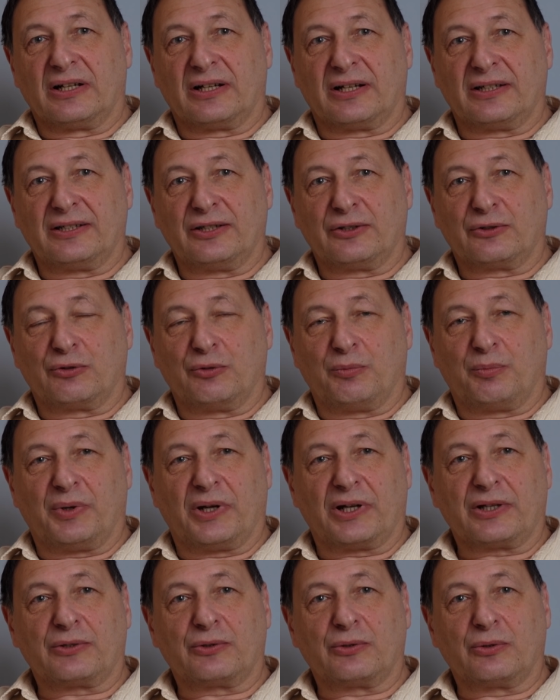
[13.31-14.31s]
Российскую
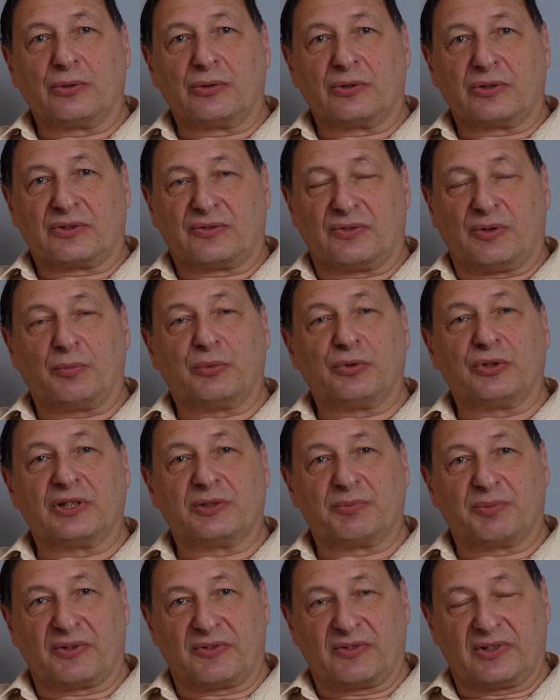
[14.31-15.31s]
партию свободы
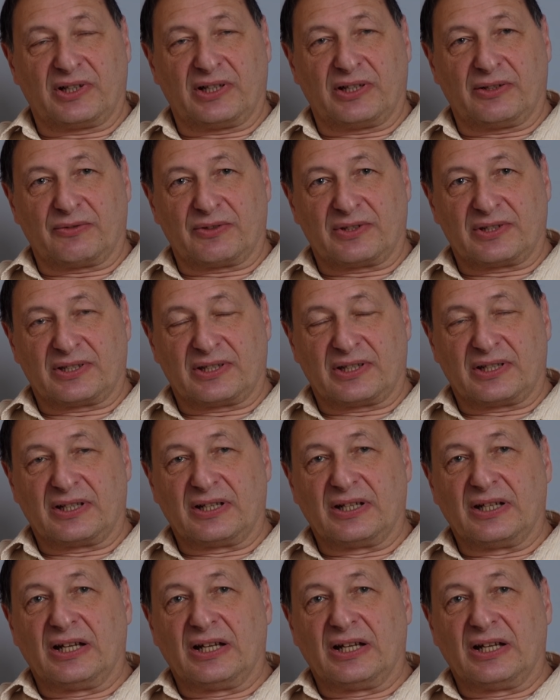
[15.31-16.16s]
и справедливости.